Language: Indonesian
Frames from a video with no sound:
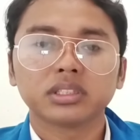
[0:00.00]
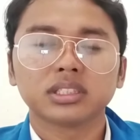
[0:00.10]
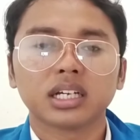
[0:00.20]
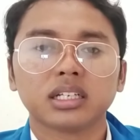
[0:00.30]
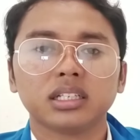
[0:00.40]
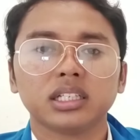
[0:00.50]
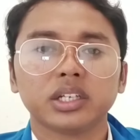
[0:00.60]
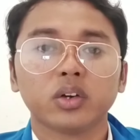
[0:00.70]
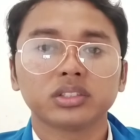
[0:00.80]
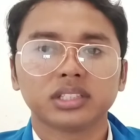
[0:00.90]

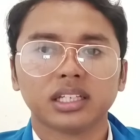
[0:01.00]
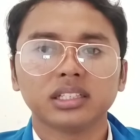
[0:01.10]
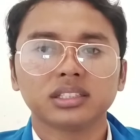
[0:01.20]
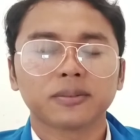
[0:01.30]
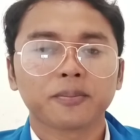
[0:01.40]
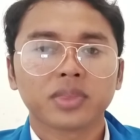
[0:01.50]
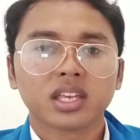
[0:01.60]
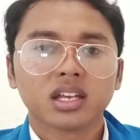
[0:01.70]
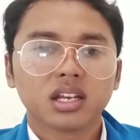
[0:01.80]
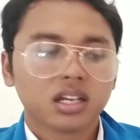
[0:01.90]
menjadi OSIS
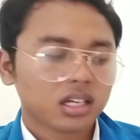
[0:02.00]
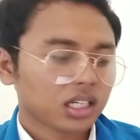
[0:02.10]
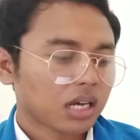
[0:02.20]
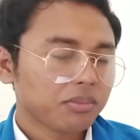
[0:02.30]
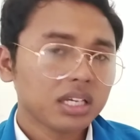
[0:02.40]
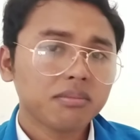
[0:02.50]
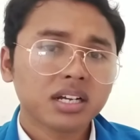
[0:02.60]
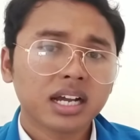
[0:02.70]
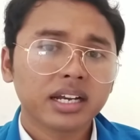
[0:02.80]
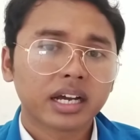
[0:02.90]
kami
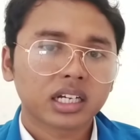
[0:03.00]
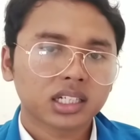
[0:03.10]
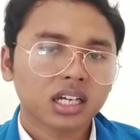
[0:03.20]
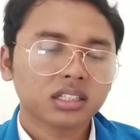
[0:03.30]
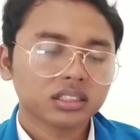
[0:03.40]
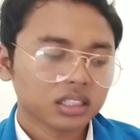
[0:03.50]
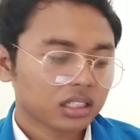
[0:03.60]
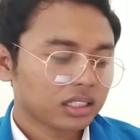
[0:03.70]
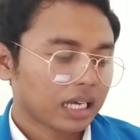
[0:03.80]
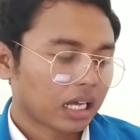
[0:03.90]
mengadakan
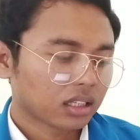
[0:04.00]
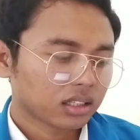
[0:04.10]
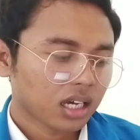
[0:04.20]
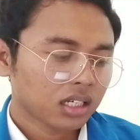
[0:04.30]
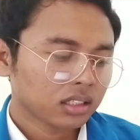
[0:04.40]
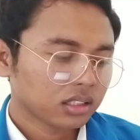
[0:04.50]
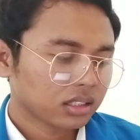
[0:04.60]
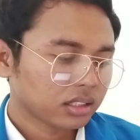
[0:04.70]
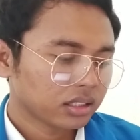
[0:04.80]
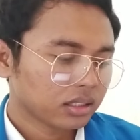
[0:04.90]
kegiatan
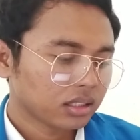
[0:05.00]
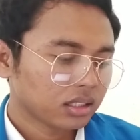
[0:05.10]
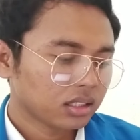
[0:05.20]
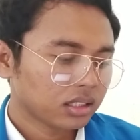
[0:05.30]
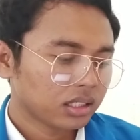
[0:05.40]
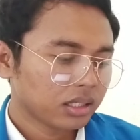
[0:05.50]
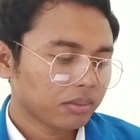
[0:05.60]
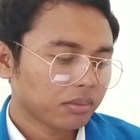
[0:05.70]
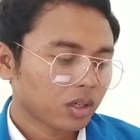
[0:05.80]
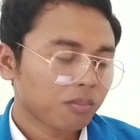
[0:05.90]
Eh,
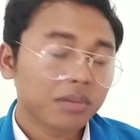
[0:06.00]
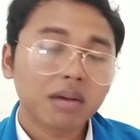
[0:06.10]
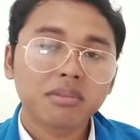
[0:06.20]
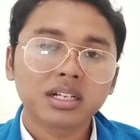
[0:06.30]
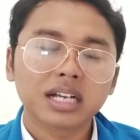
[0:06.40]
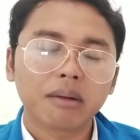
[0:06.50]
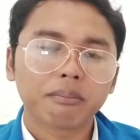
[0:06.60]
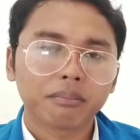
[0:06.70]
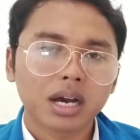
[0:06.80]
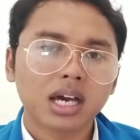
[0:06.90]
lomba
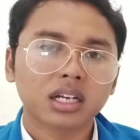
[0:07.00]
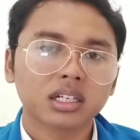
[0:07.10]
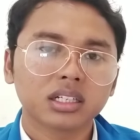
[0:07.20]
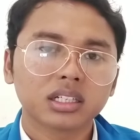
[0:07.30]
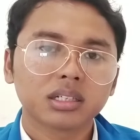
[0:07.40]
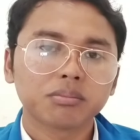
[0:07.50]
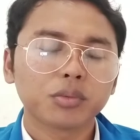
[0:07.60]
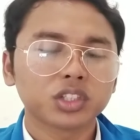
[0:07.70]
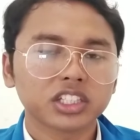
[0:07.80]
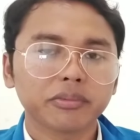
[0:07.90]
menggambar
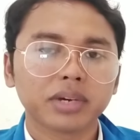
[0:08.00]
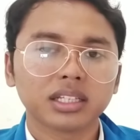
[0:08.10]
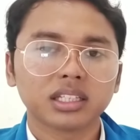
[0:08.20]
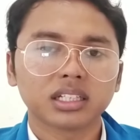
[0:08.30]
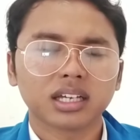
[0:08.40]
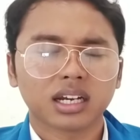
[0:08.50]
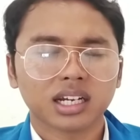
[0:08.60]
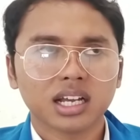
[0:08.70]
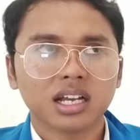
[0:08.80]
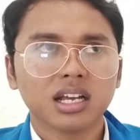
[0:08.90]
motif batik
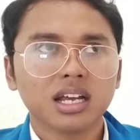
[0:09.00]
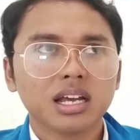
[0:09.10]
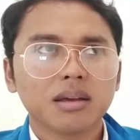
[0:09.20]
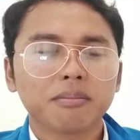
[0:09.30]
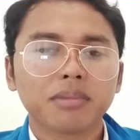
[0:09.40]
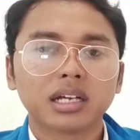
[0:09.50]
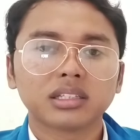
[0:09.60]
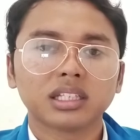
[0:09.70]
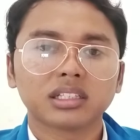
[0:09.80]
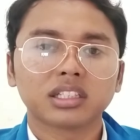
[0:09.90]
karena
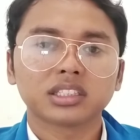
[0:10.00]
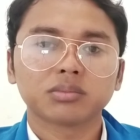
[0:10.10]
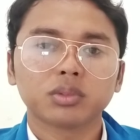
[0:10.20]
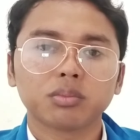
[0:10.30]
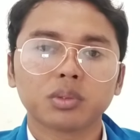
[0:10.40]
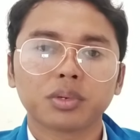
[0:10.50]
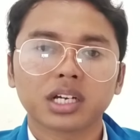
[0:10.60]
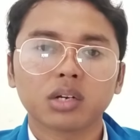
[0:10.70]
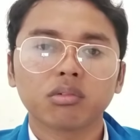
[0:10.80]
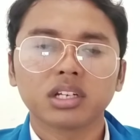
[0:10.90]
batik tersebut
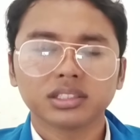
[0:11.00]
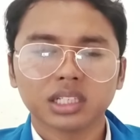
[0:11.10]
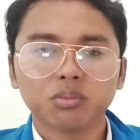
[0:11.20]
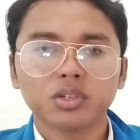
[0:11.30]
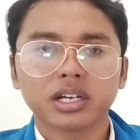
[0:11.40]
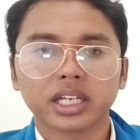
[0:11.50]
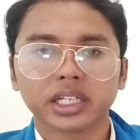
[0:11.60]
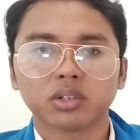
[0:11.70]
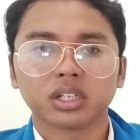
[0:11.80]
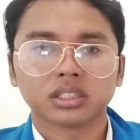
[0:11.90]
merupakan warisan budaya
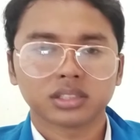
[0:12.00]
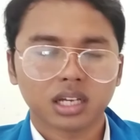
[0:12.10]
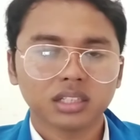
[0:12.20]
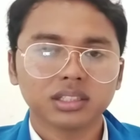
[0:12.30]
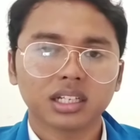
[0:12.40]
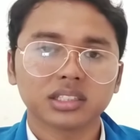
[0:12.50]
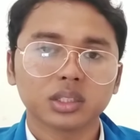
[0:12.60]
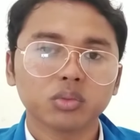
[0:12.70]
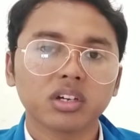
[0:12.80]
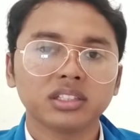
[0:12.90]
Indonesia, salah
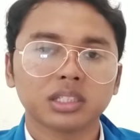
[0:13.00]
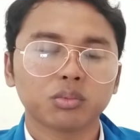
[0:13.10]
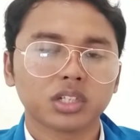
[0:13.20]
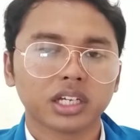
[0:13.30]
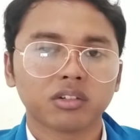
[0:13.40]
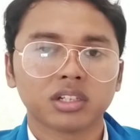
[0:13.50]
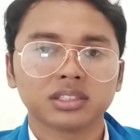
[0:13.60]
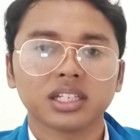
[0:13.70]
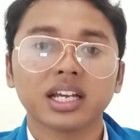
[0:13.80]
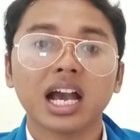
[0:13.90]
satu warisan budaya
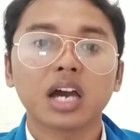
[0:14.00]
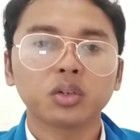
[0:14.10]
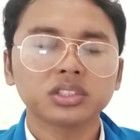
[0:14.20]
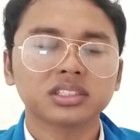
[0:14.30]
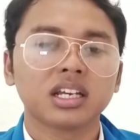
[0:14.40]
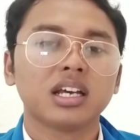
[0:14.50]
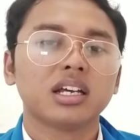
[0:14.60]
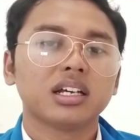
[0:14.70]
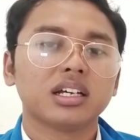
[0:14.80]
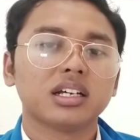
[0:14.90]
Indonesia yang harus
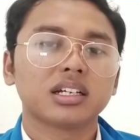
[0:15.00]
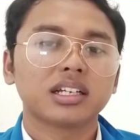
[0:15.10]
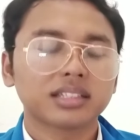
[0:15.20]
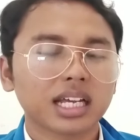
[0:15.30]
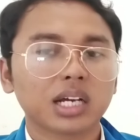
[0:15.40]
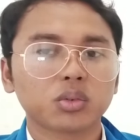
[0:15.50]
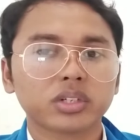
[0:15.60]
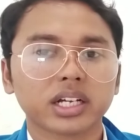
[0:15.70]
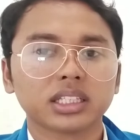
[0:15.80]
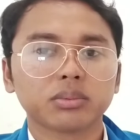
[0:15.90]
eh, kita
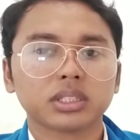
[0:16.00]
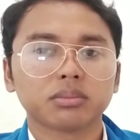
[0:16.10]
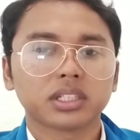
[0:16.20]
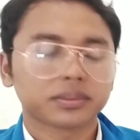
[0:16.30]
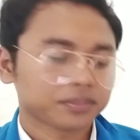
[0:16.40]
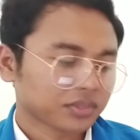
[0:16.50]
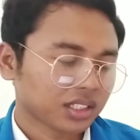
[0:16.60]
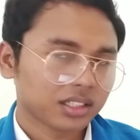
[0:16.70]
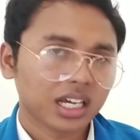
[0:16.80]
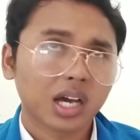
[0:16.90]
lakukan, teman-teman.
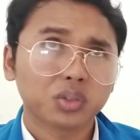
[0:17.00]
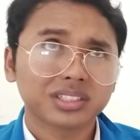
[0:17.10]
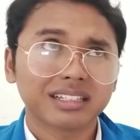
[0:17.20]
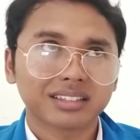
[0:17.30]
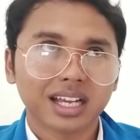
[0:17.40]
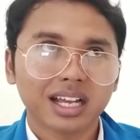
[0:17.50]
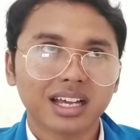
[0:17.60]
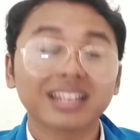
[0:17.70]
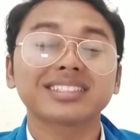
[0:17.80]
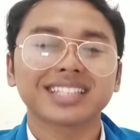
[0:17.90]
Yang harus
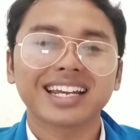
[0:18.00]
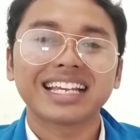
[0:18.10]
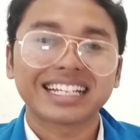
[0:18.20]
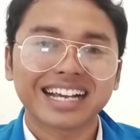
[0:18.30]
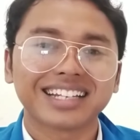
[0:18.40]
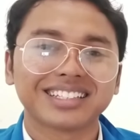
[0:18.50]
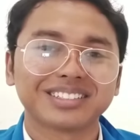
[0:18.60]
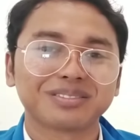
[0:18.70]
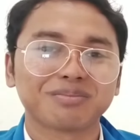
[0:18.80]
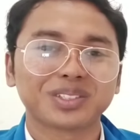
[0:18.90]
kita lestarikan,
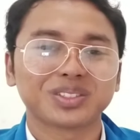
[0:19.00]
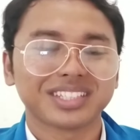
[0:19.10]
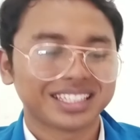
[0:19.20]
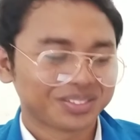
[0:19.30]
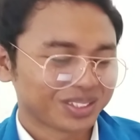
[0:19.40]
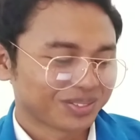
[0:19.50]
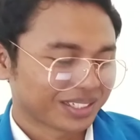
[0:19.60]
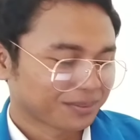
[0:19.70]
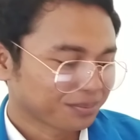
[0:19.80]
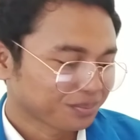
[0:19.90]
maksudnya, teman-teman.